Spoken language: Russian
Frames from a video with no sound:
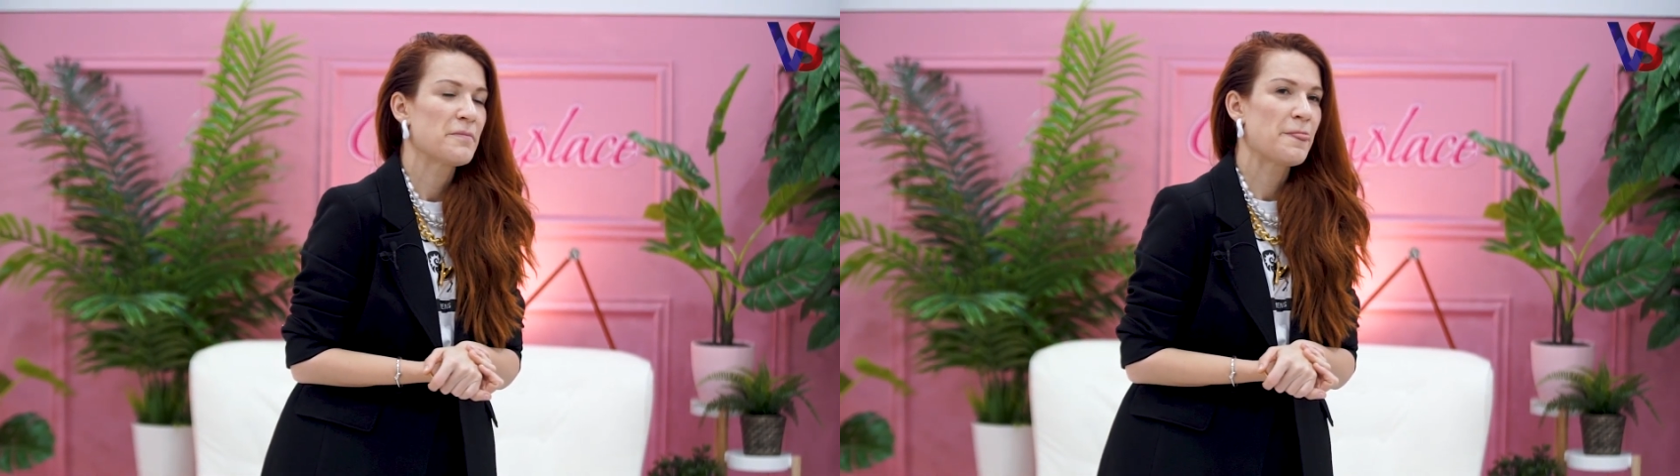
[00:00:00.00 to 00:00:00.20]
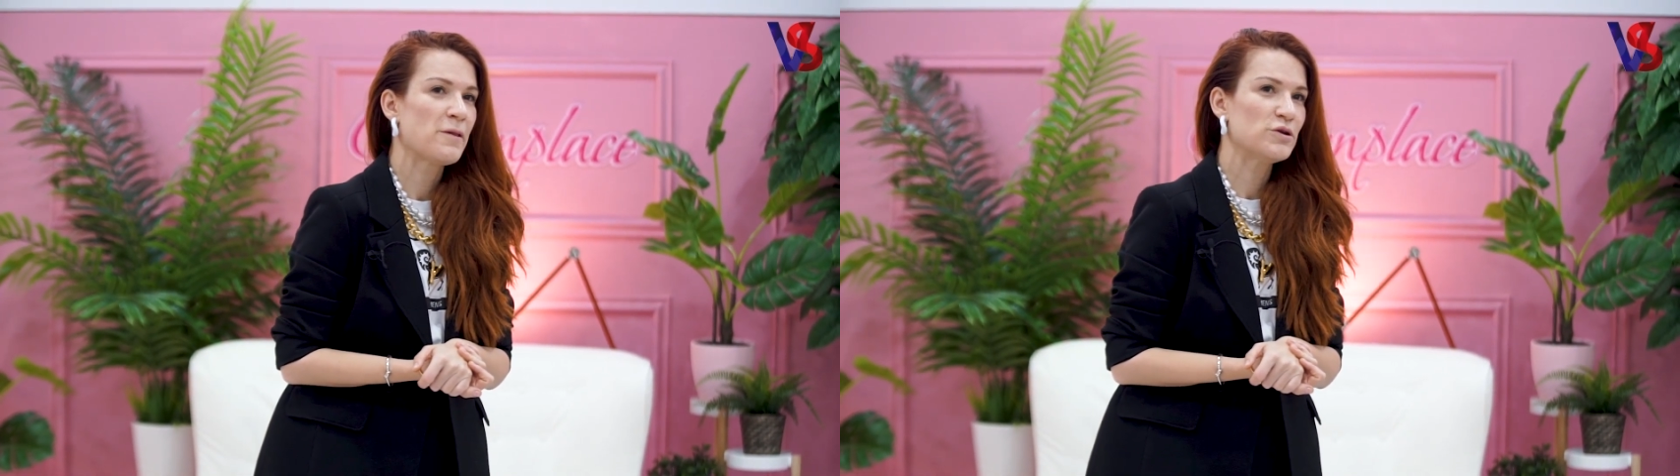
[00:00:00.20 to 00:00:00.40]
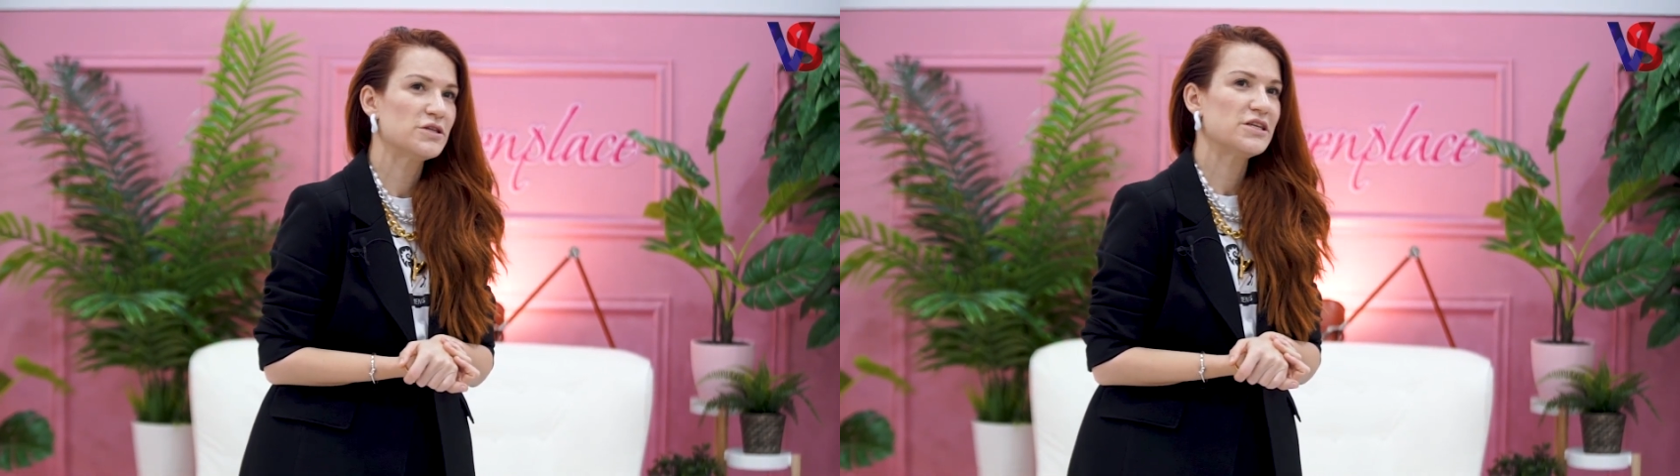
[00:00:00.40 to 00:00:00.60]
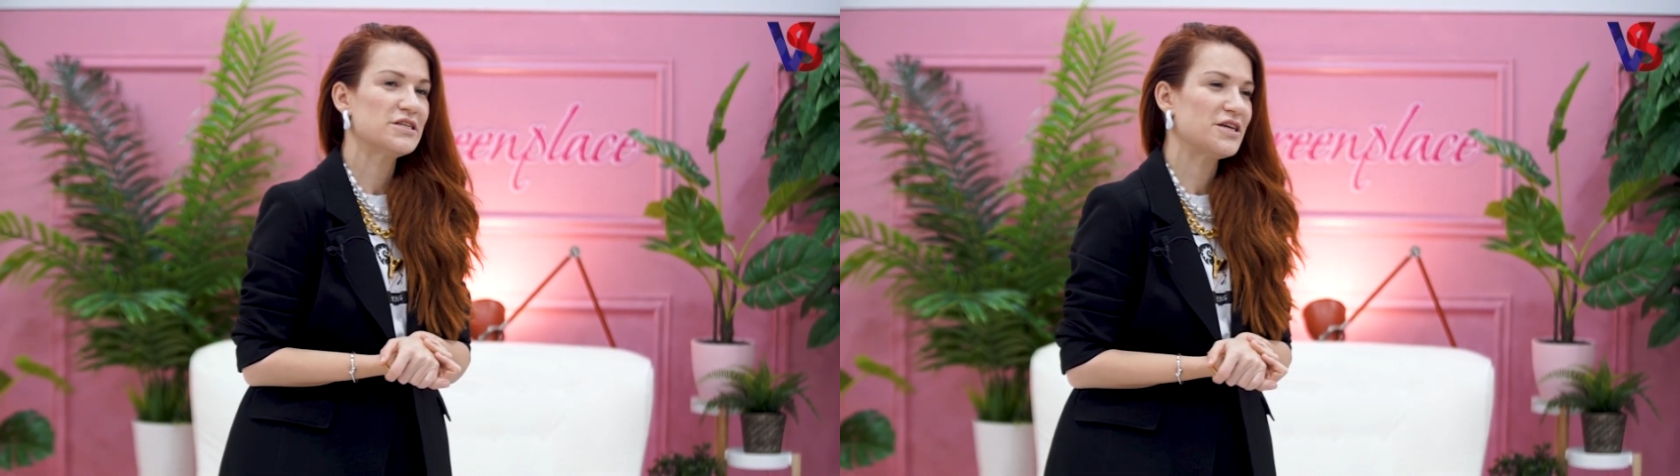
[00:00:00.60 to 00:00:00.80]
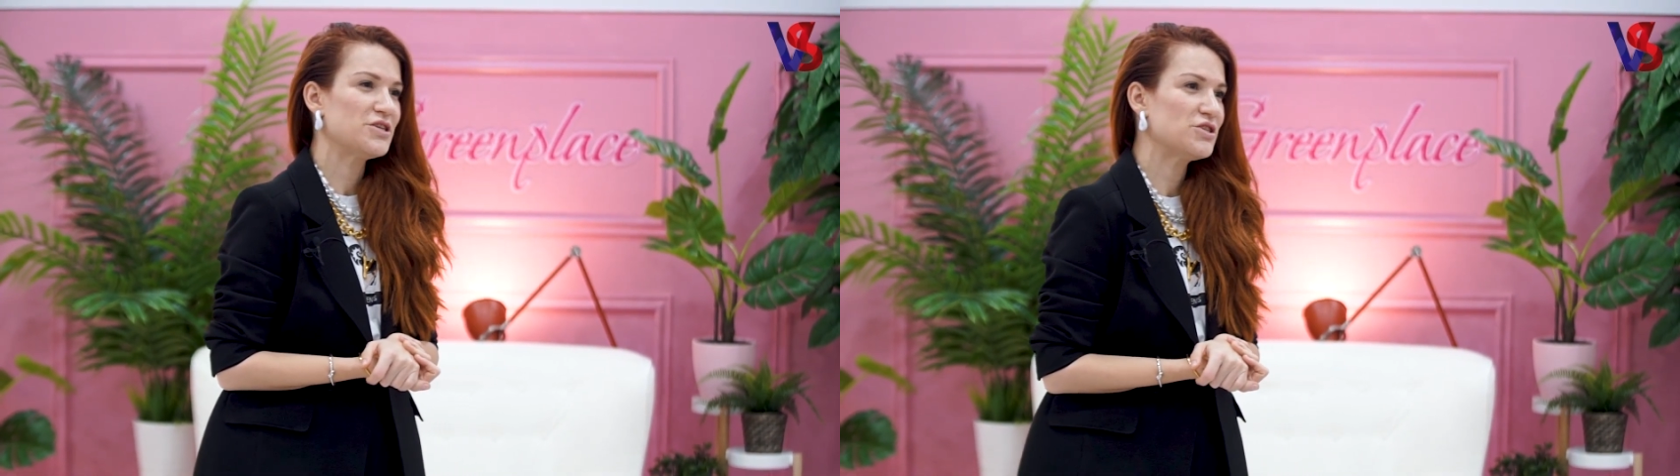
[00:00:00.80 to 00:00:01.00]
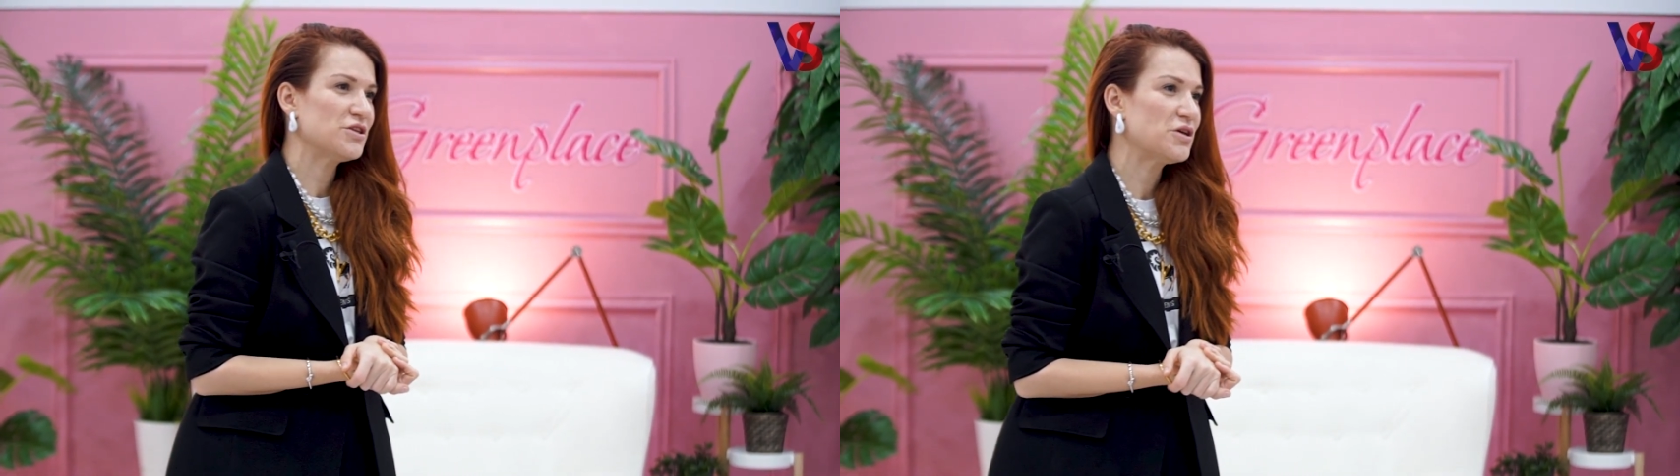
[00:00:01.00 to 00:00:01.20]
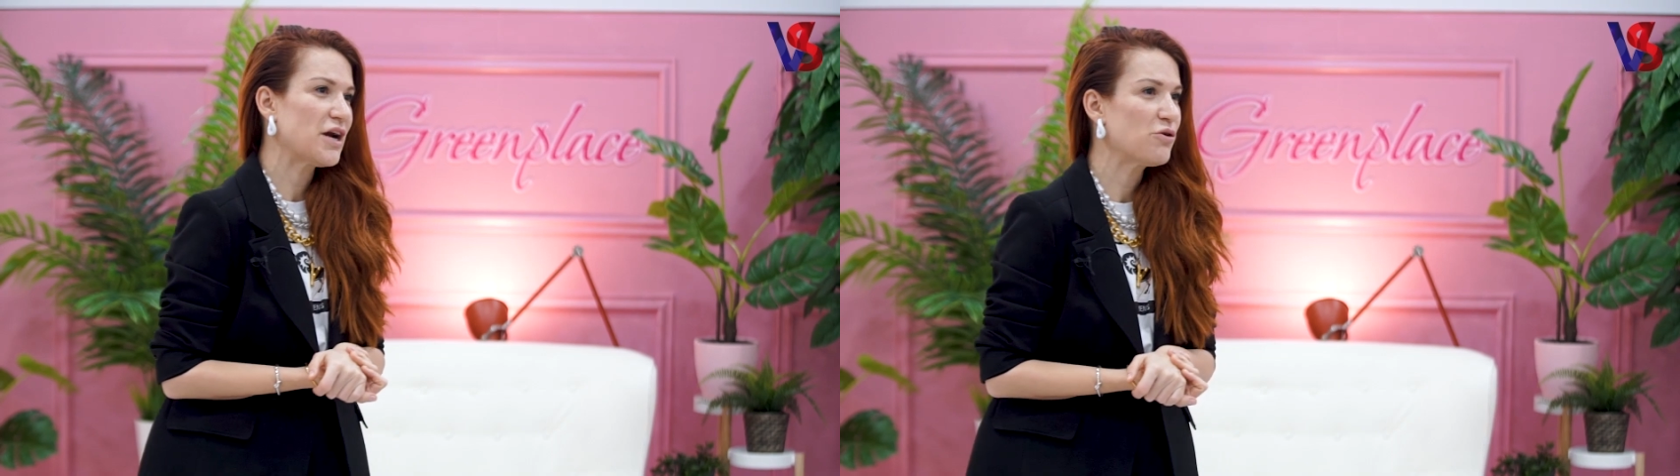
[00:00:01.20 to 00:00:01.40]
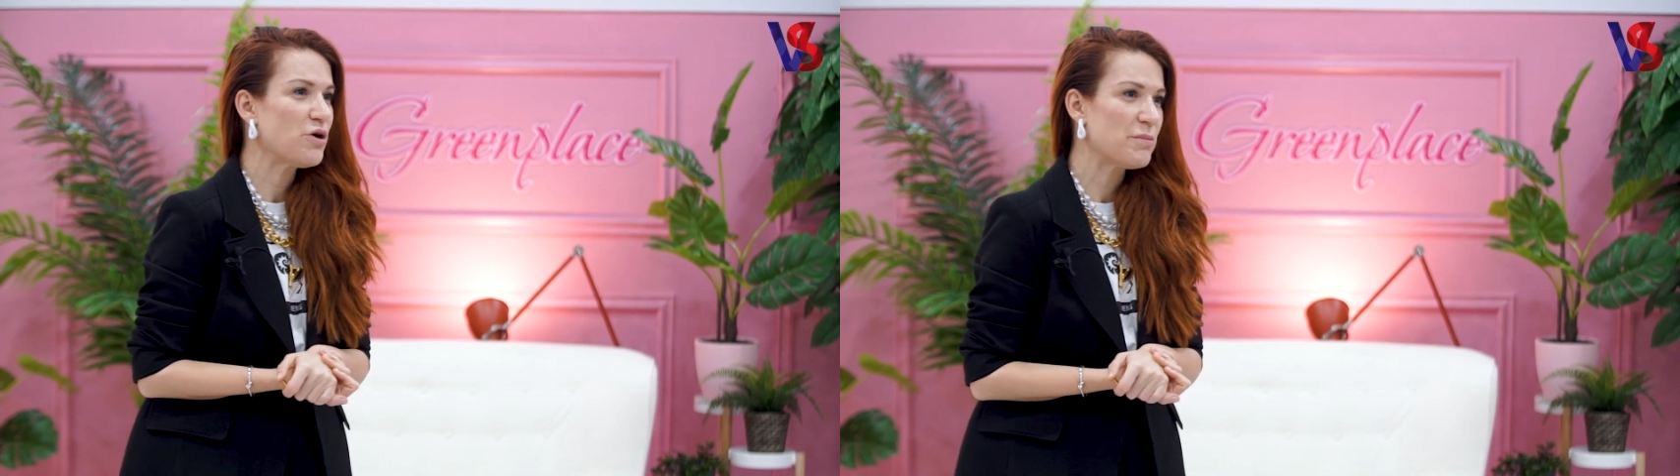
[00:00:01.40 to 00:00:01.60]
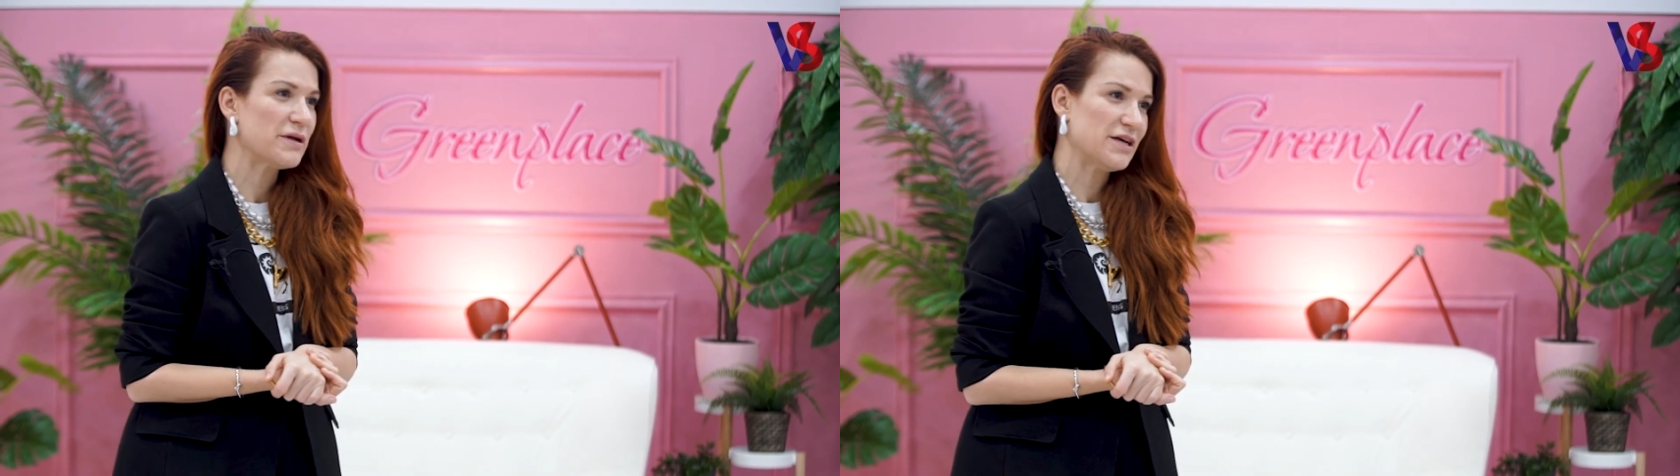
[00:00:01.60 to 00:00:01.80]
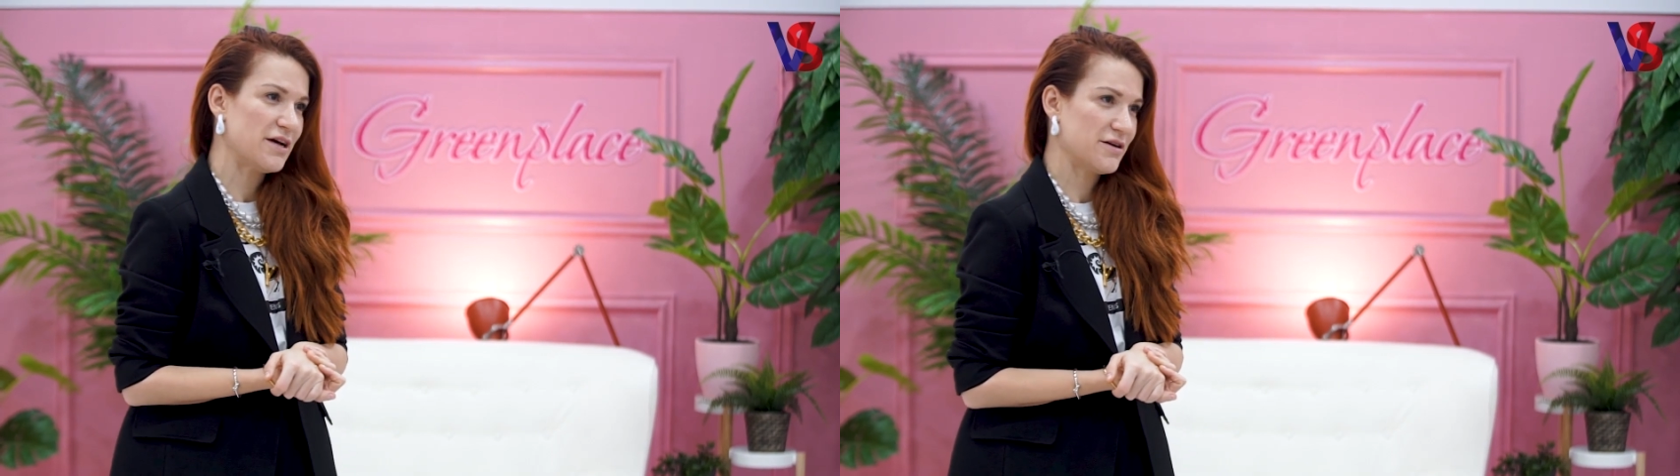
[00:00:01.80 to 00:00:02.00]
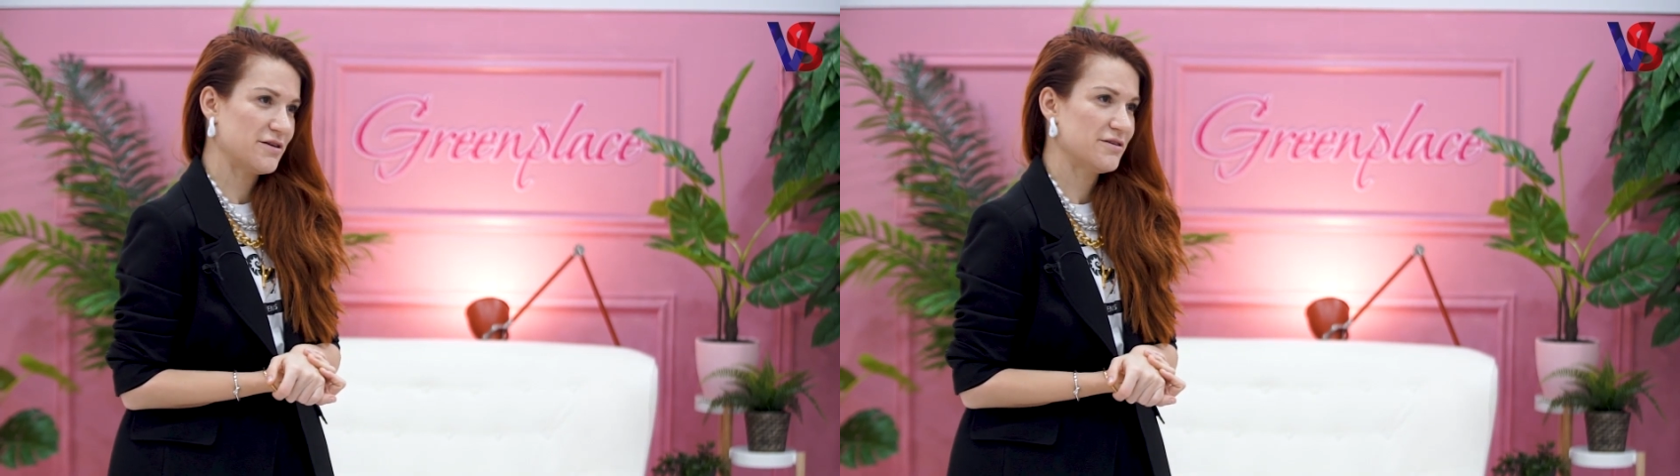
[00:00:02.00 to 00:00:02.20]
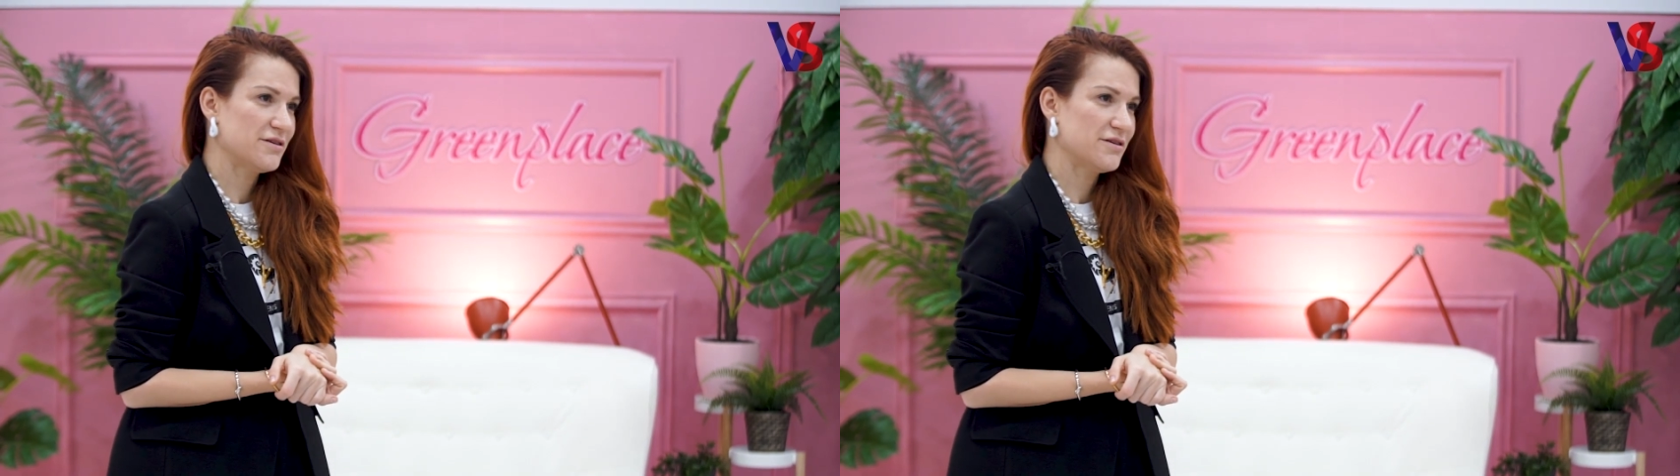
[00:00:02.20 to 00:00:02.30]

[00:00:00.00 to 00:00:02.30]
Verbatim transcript: но это достаточно дорогой подарок.